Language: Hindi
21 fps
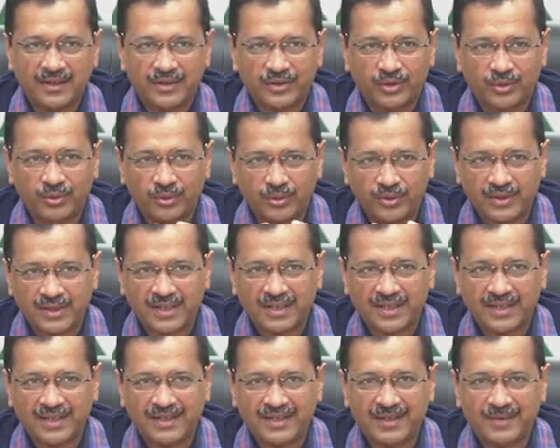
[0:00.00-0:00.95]
तो
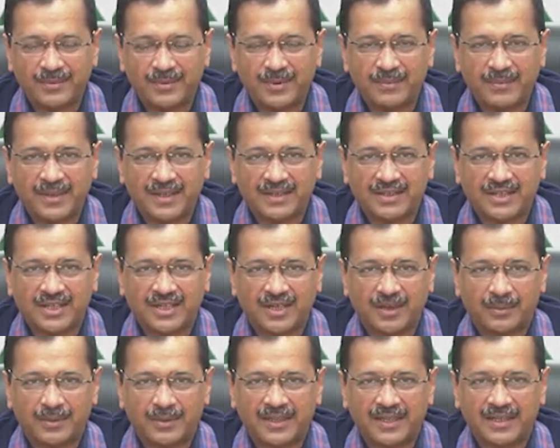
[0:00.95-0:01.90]
उनके लिए भी मैं अच्छी
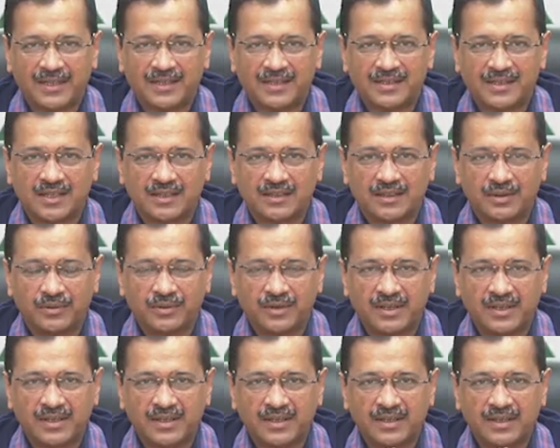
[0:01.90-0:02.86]
खबर देना चाहता हूँ
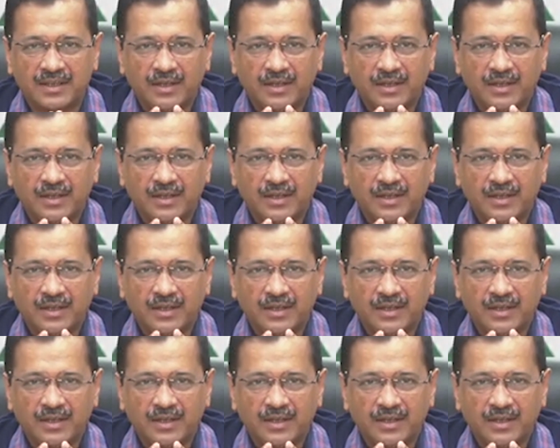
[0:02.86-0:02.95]
कि